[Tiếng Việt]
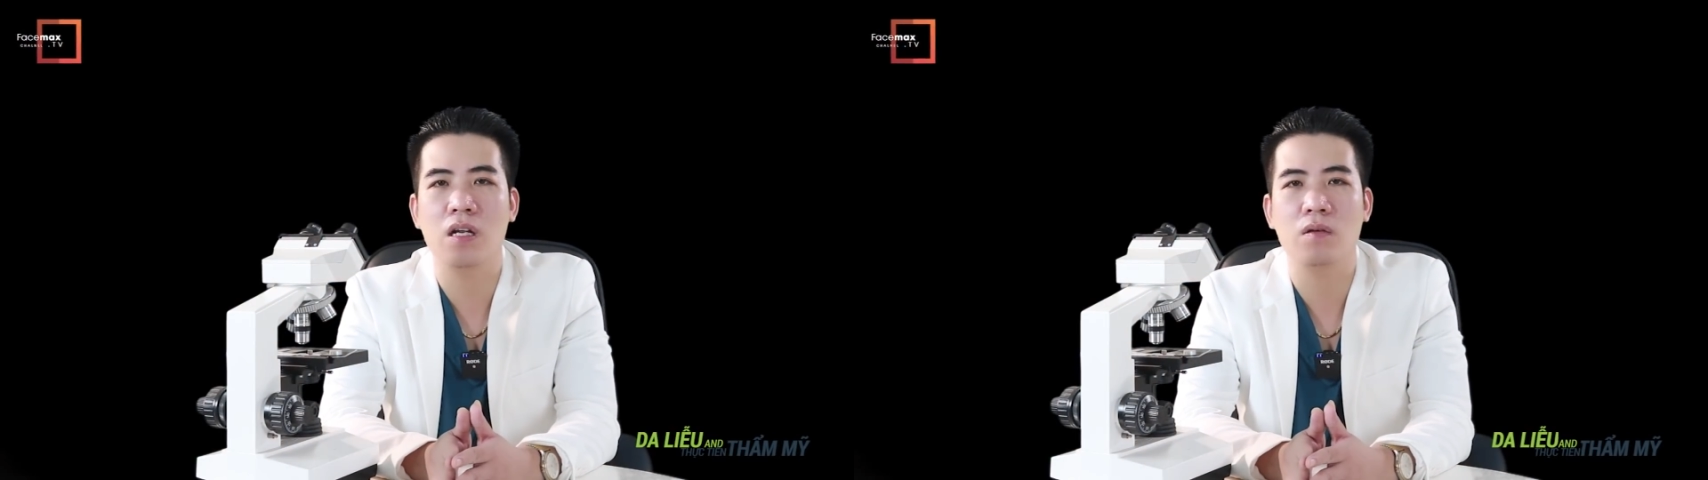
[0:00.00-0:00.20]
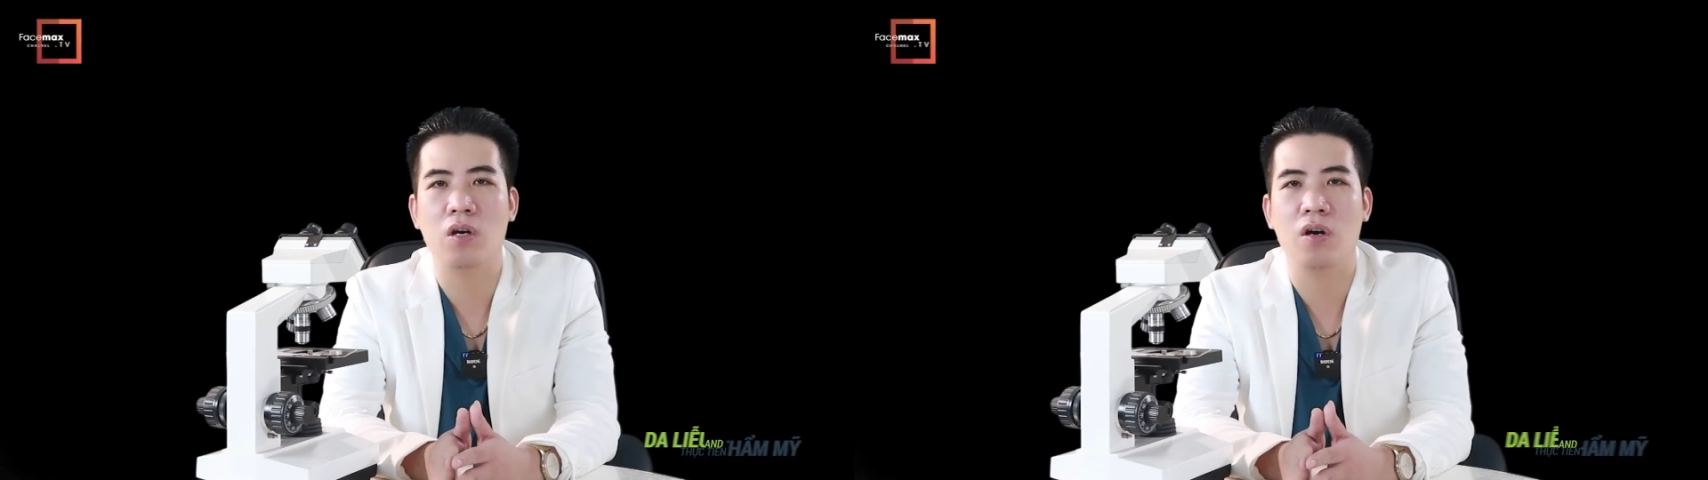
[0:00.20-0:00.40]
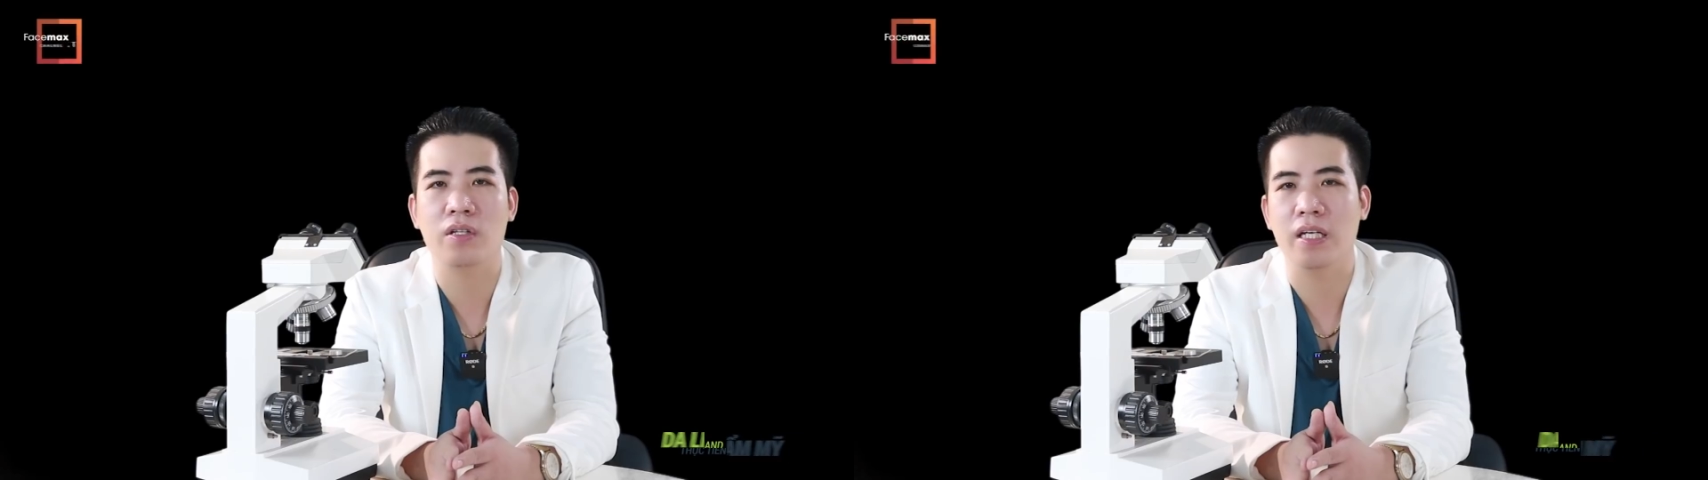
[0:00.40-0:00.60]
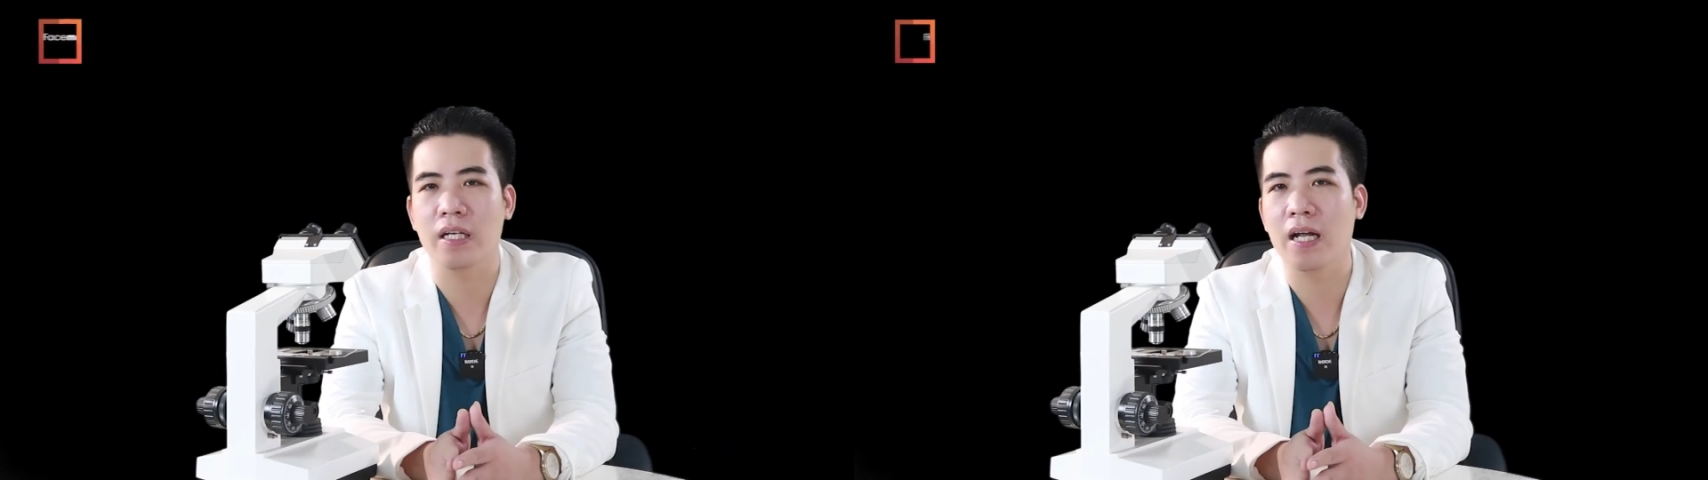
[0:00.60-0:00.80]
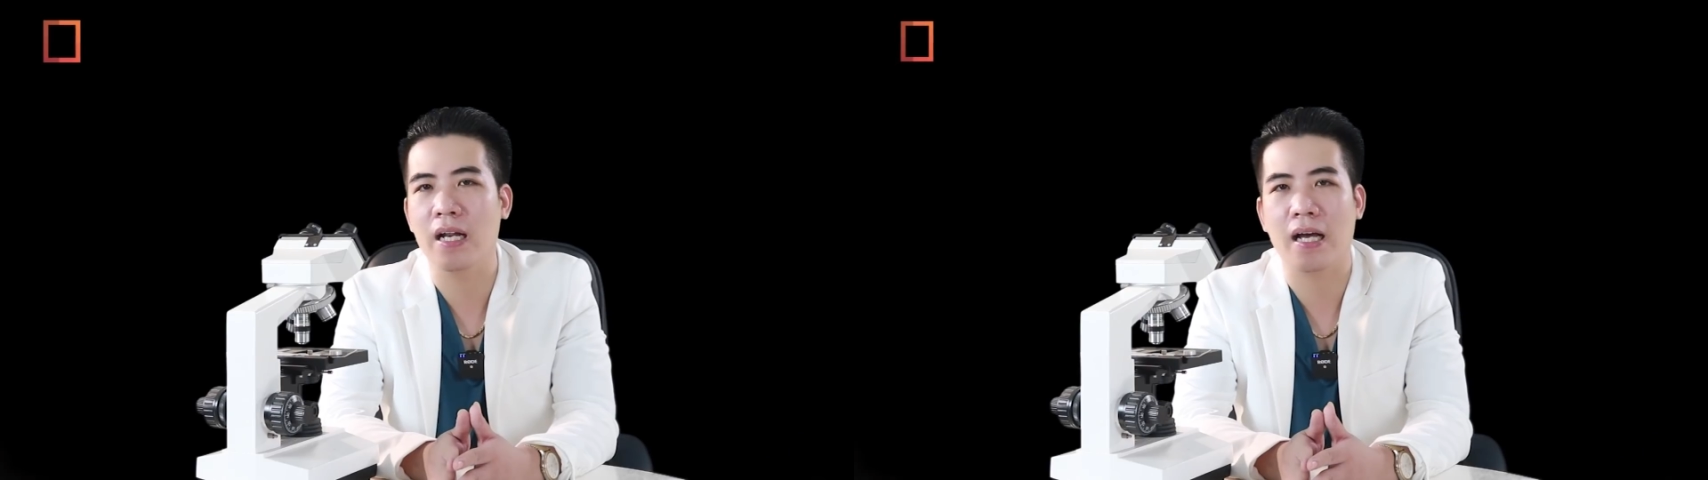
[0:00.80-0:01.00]
chân lông to
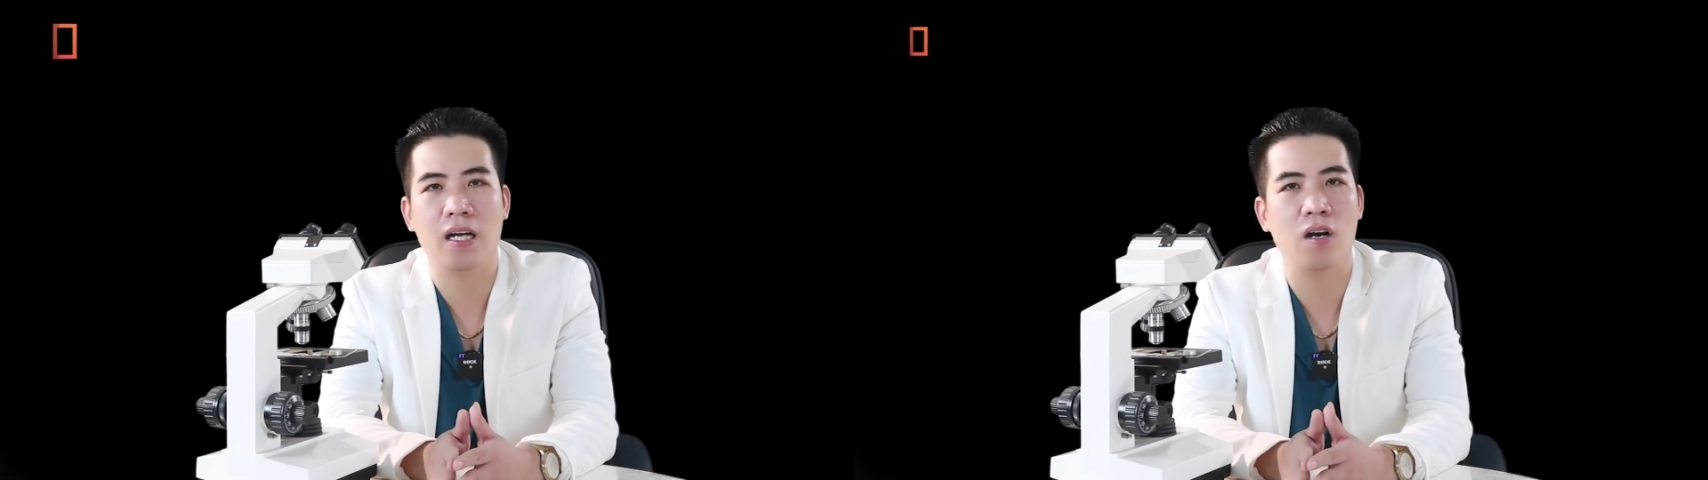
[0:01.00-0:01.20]
thì đây lại